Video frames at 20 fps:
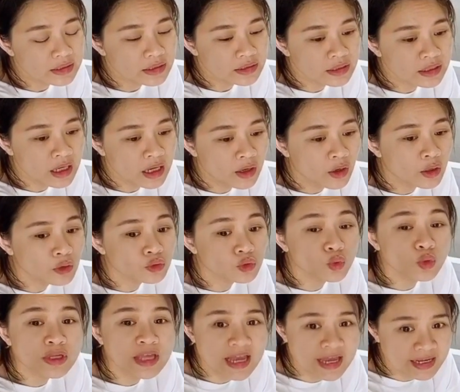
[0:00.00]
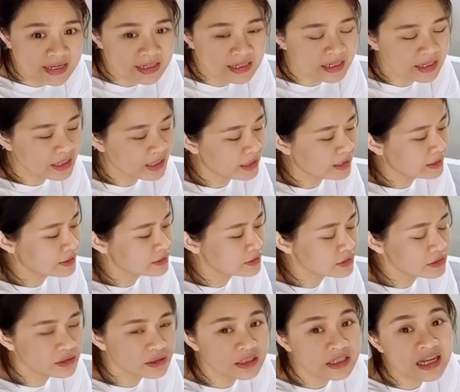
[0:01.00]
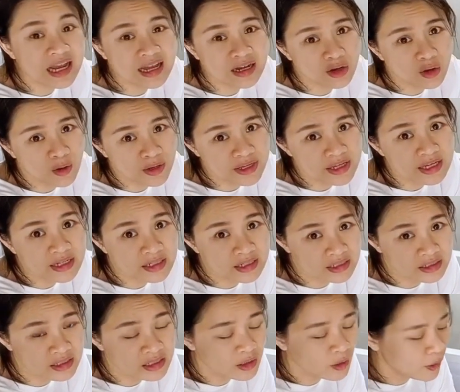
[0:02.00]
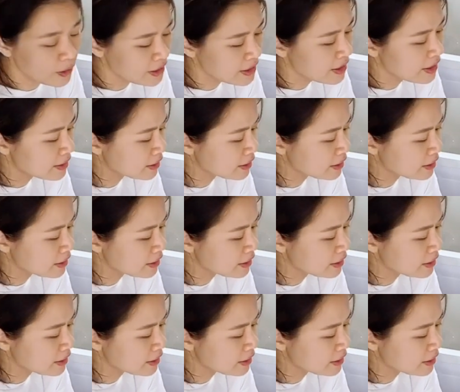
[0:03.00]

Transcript: เข้าตู้เย็นนะคะ ที่ร้านร้อยเย็นนะนี่ร้อยเย็น